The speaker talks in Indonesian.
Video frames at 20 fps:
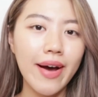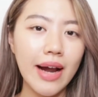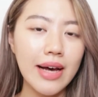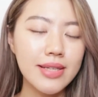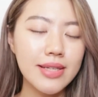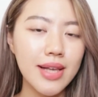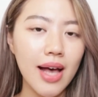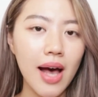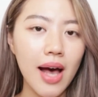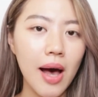
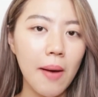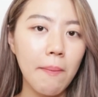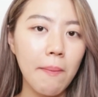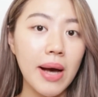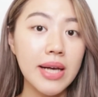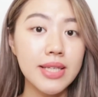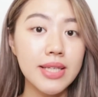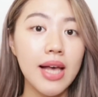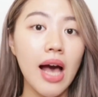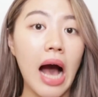ngerasa
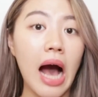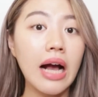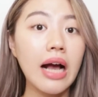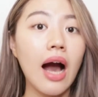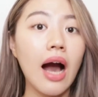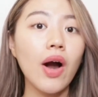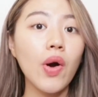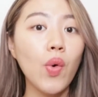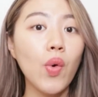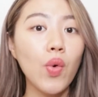masih
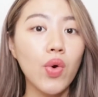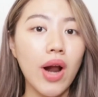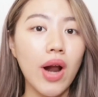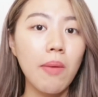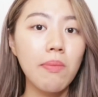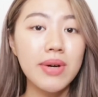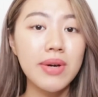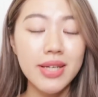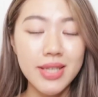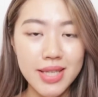agak
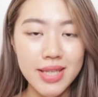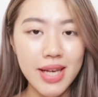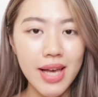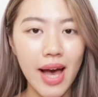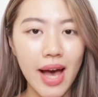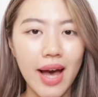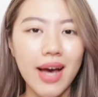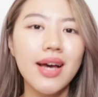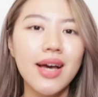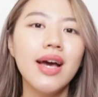kurang bersih
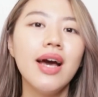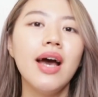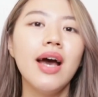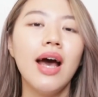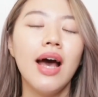ya.